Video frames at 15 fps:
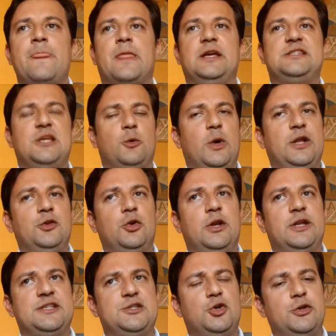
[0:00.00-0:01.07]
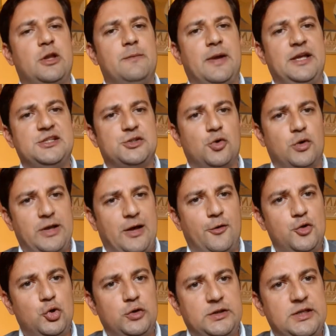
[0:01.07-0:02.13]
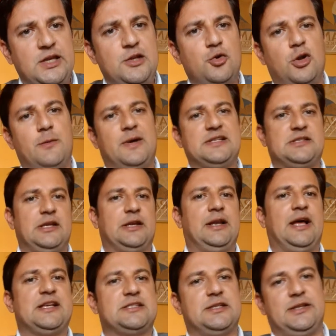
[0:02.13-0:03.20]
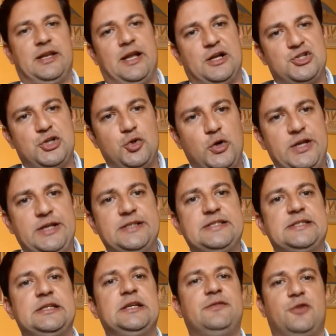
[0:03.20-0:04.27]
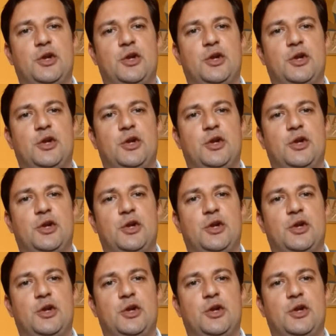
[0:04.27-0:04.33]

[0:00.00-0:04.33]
e seguendo le lezioni del maestro Claudio Ottino, le masterclass della Cedolins,